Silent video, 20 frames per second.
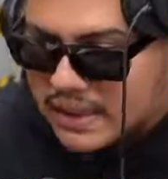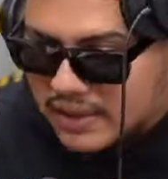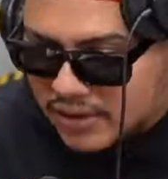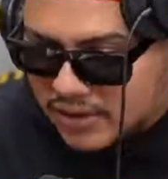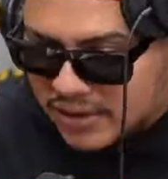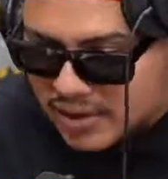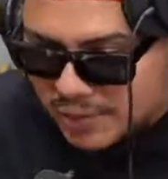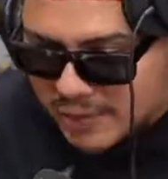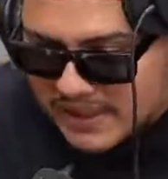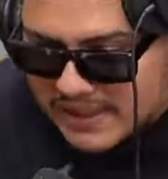
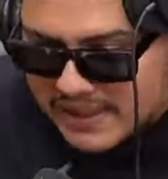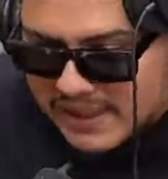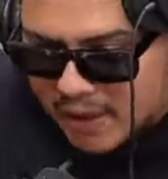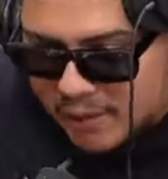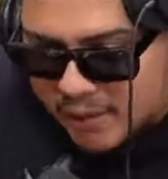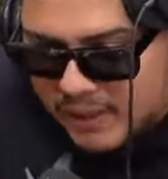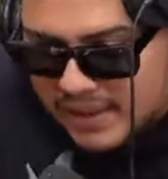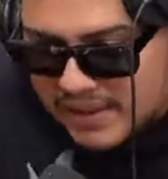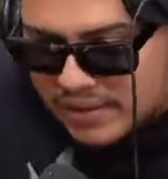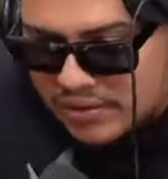Então, tipo assim, é
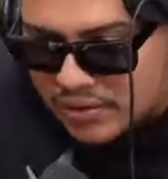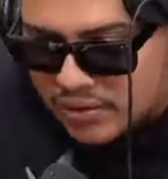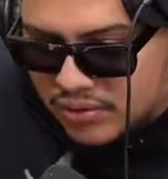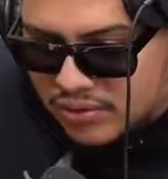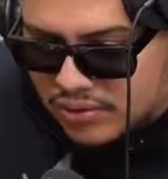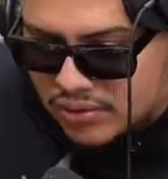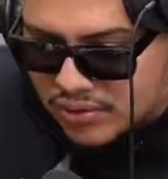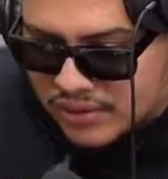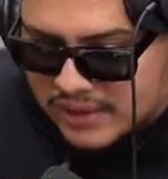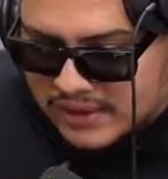uma
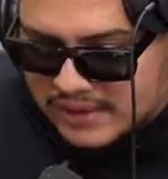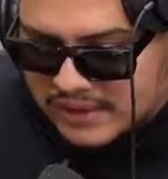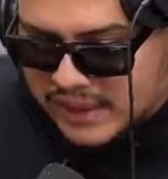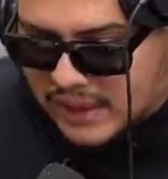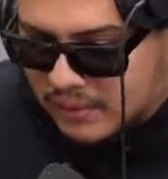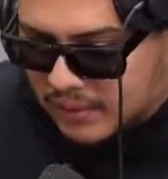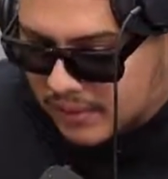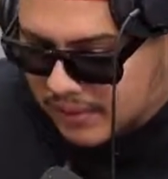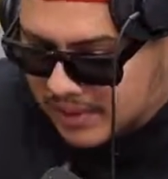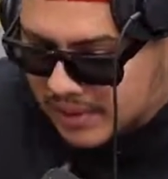estrutura,
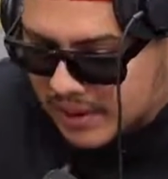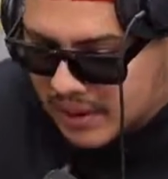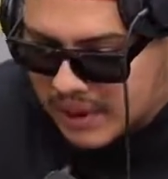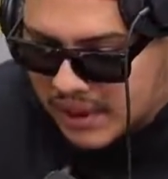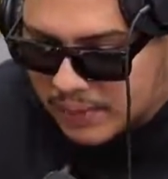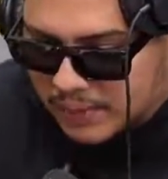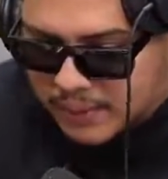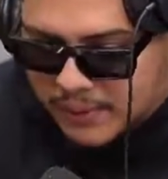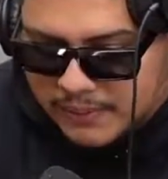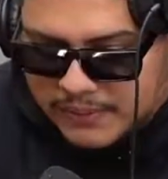sabe?
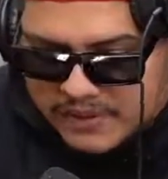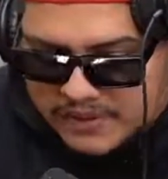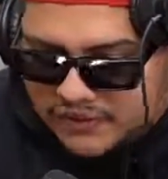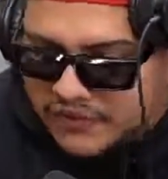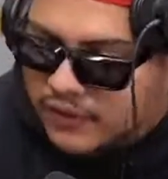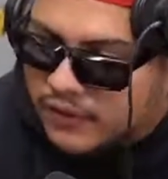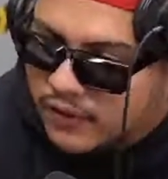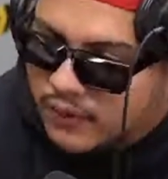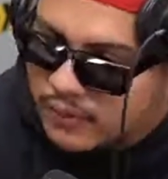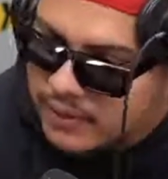Chegar pro MC e
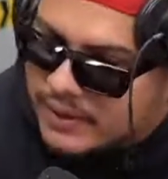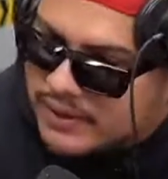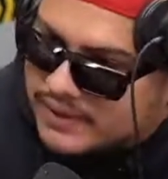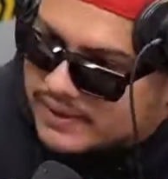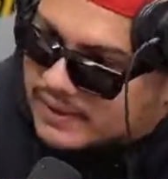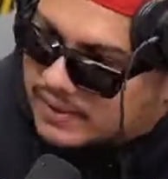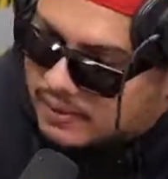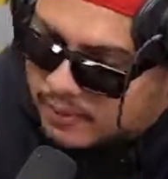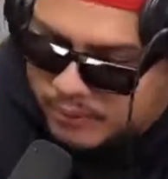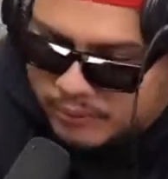falar, oh, mano,
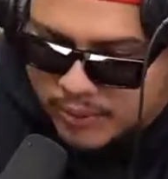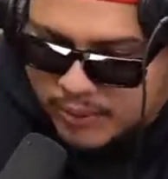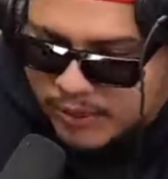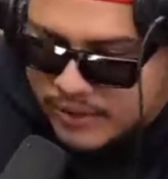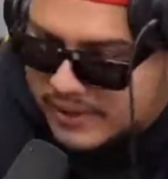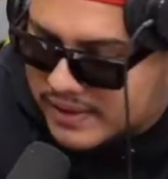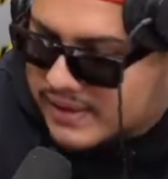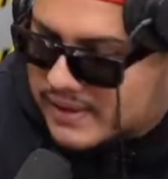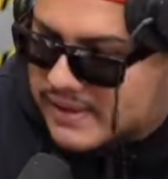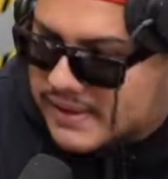você não
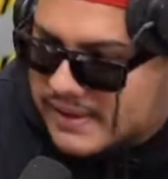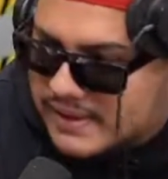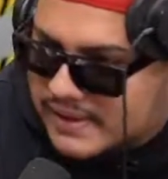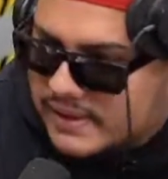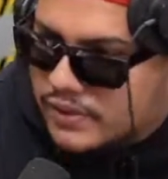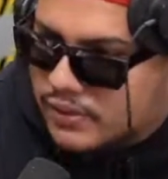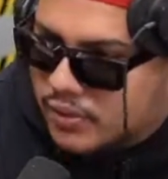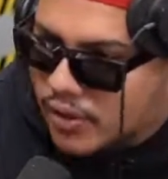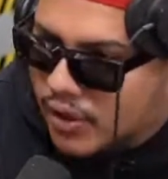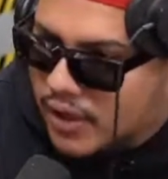pode ser esse
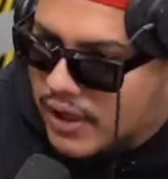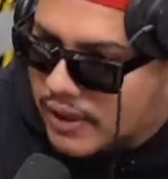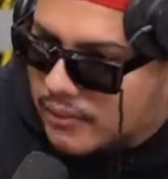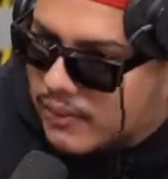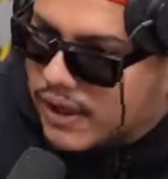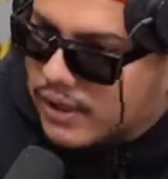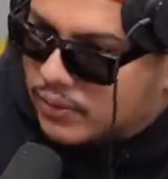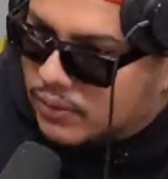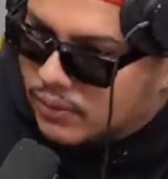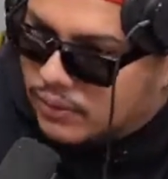nóia
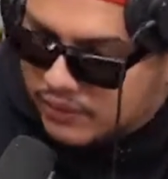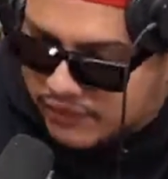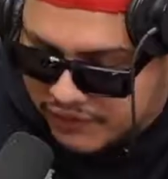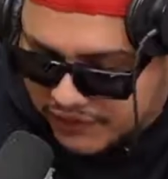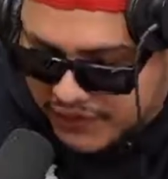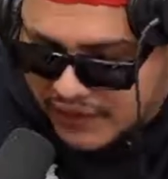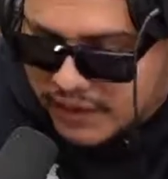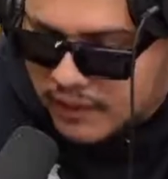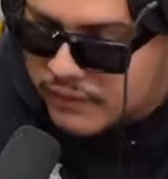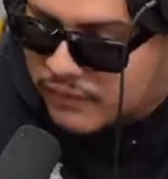maluco,
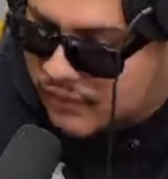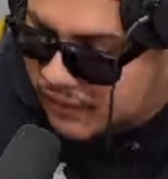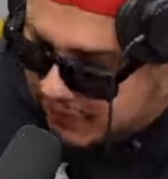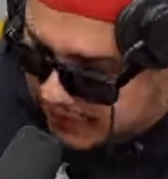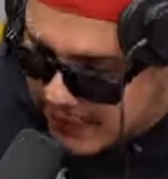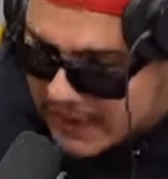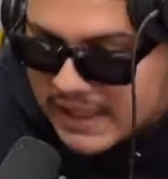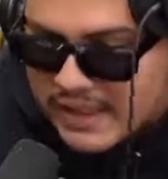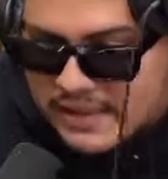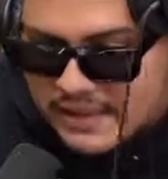fica,
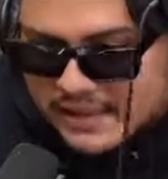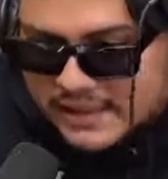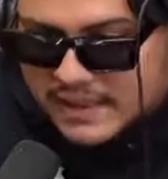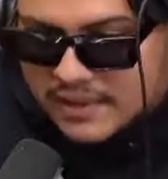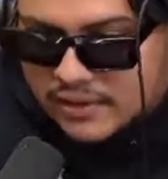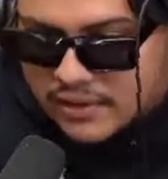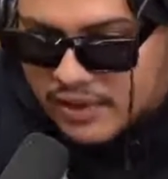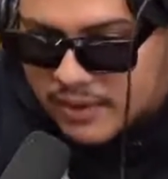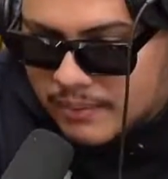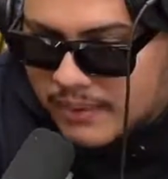seja
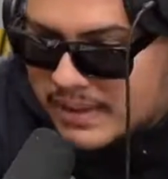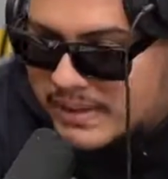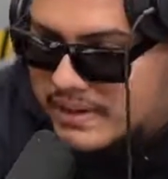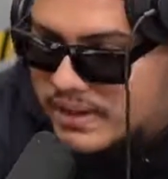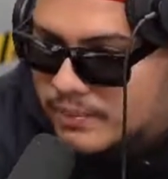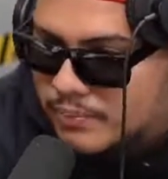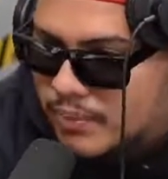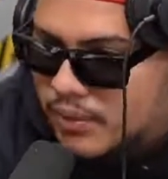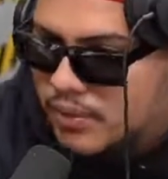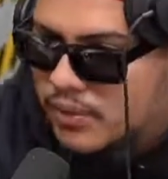nóia é mais
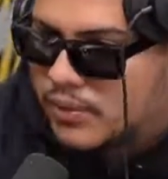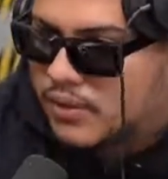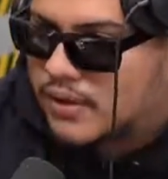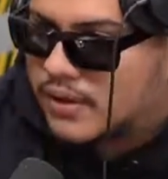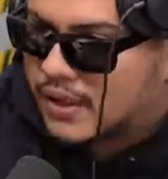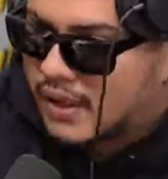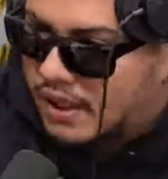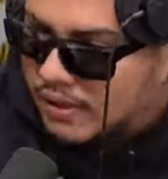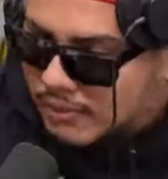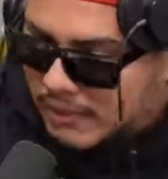de
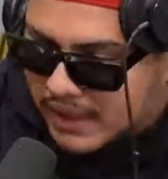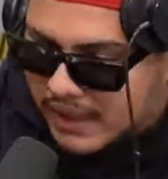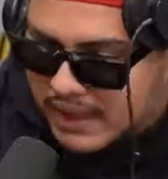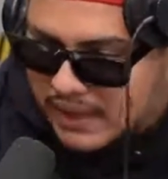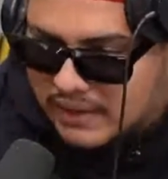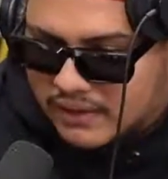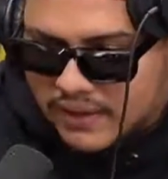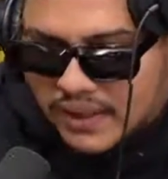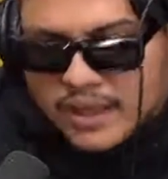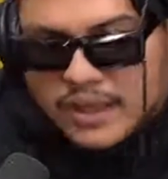boa, calma
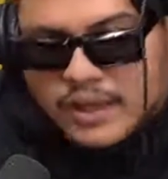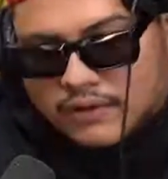aí, né?